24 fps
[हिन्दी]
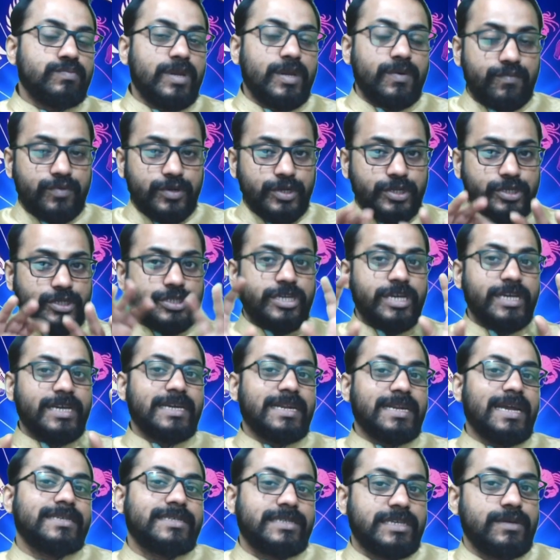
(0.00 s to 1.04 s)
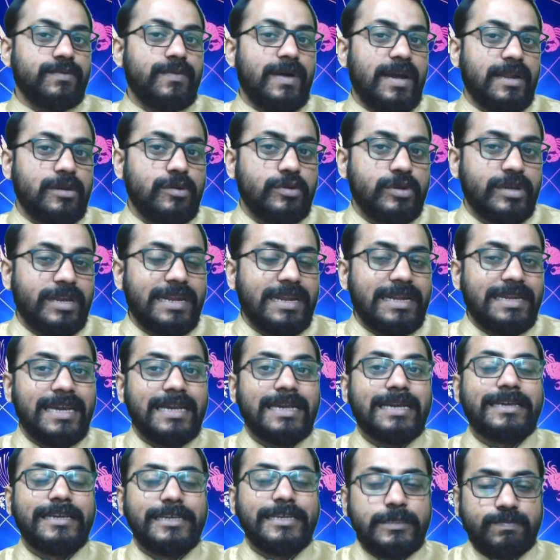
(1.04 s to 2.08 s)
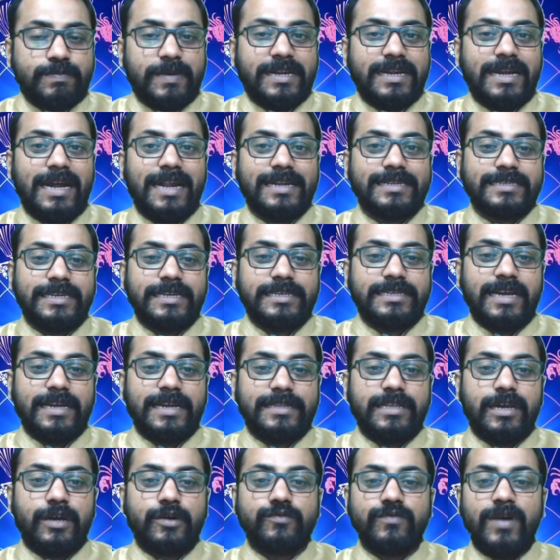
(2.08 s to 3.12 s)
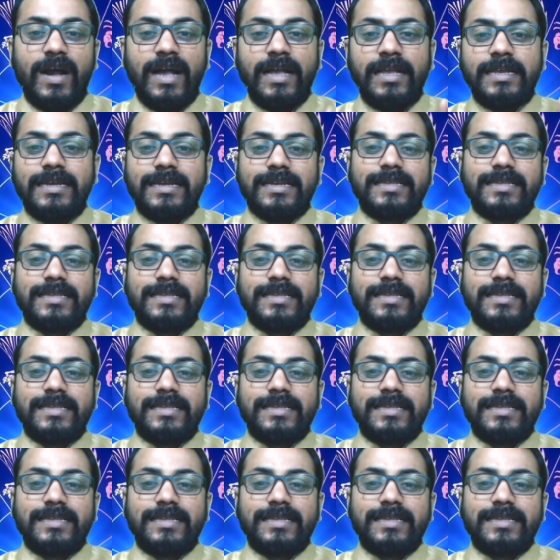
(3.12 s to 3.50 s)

में वृश्चिक राशि वालों के लिए किस प्रकार से जाता हुआ